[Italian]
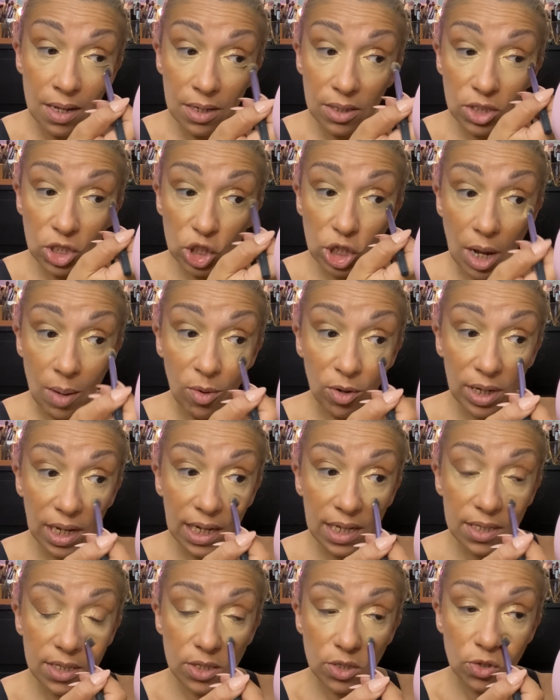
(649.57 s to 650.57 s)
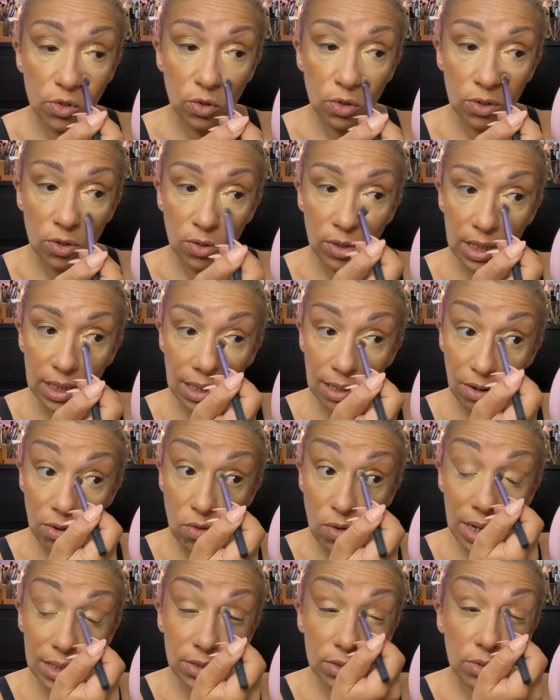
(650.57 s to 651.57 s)
diciamo che sono in
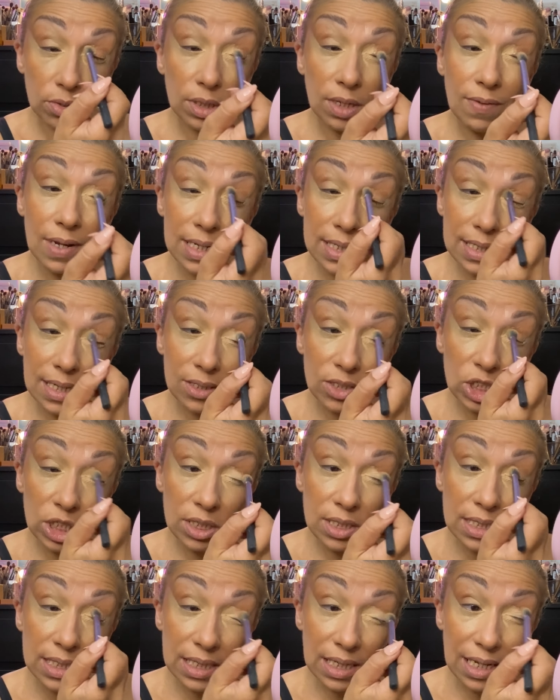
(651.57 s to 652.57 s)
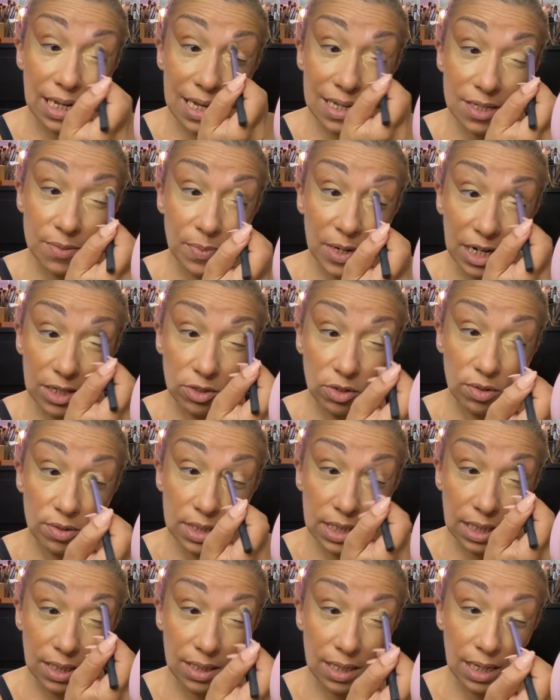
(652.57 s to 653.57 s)
quattro diverse agenzie, sperando
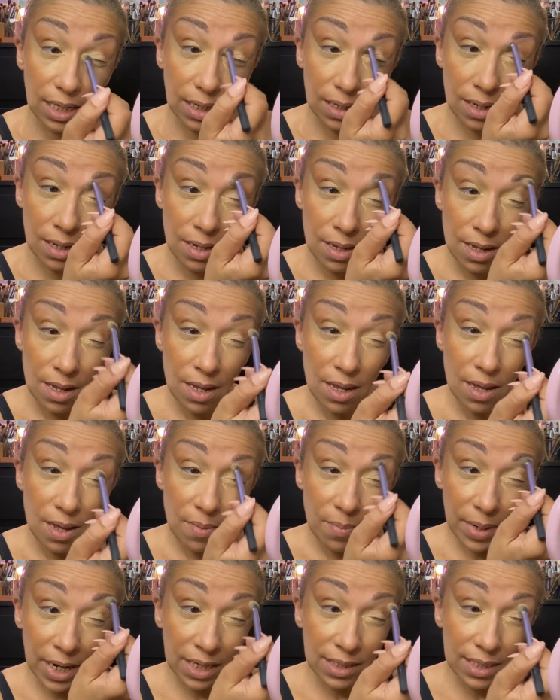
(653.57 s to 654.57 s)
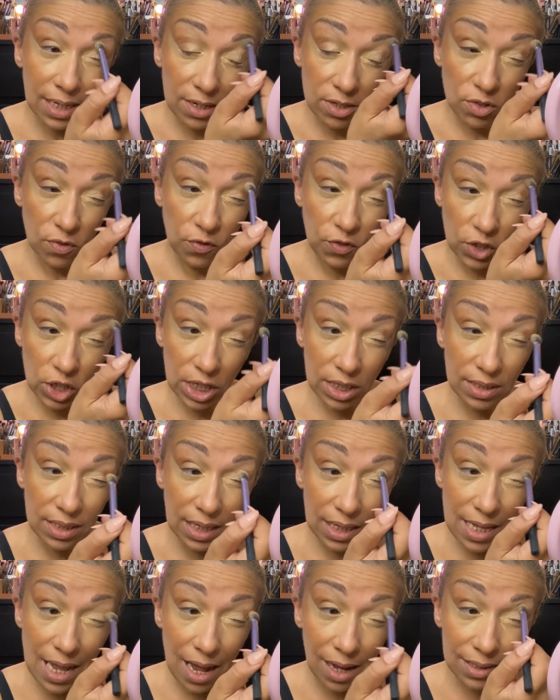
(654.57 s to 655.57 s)
così di prendere
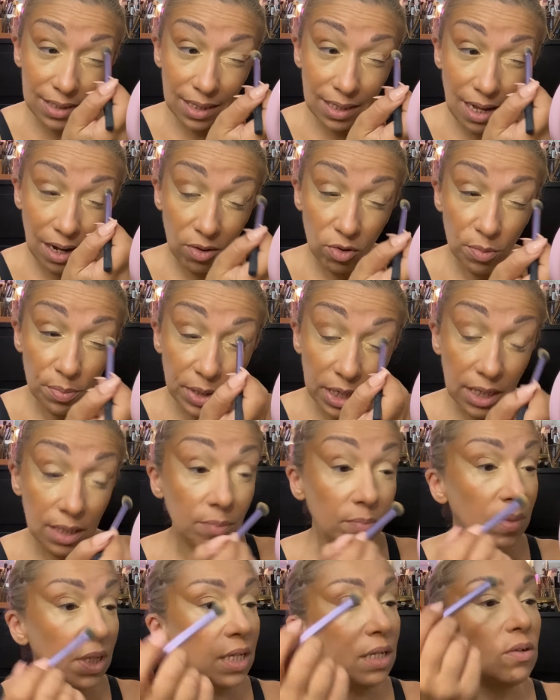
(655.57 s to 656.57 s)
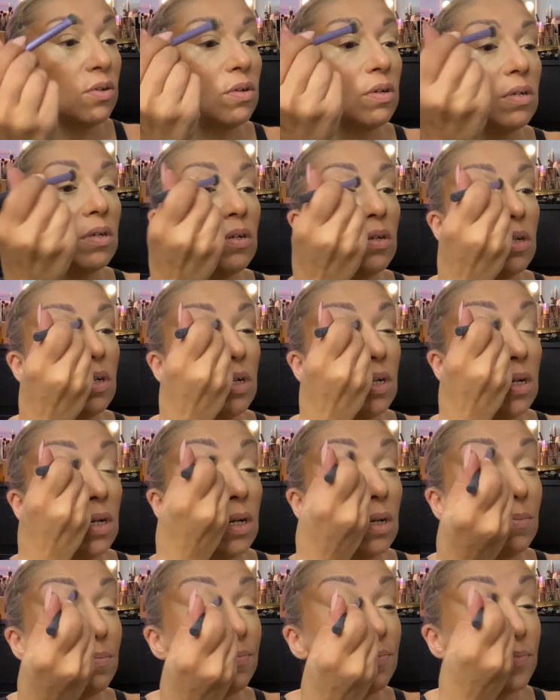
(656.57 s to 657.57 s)
sufficienti date da coprirmi
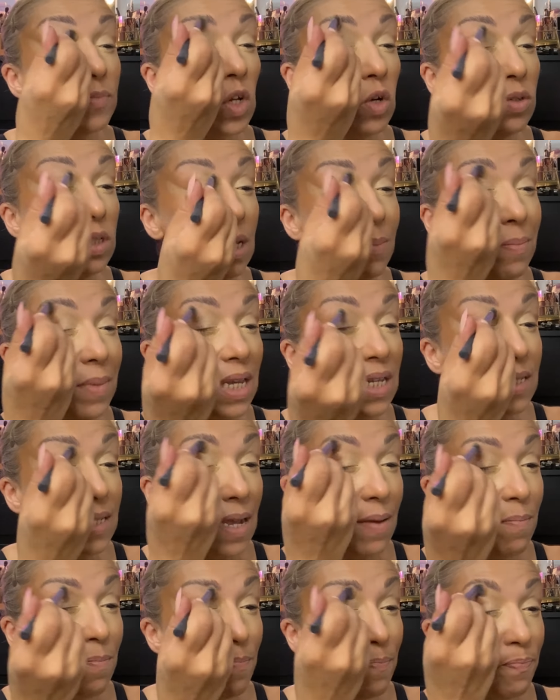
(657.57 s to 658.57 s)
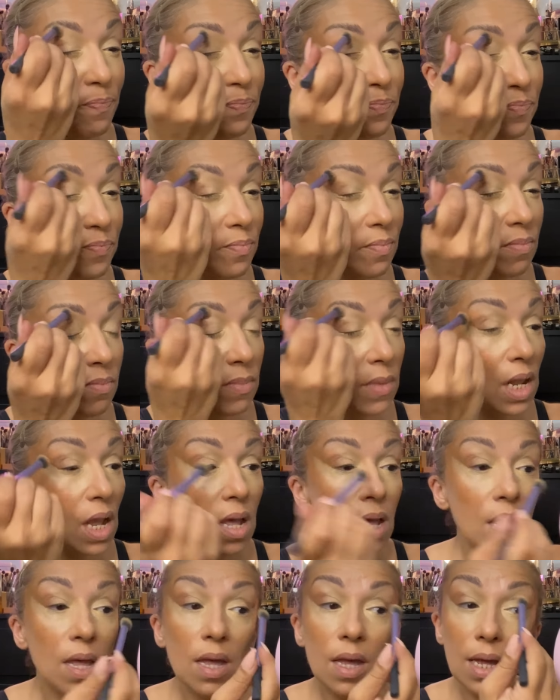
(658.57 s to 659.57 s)
um, ogni mese.
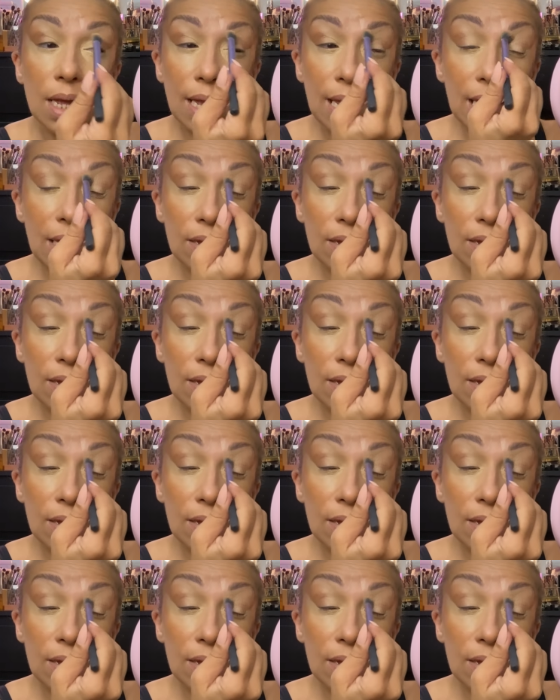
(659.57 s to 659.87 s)
E,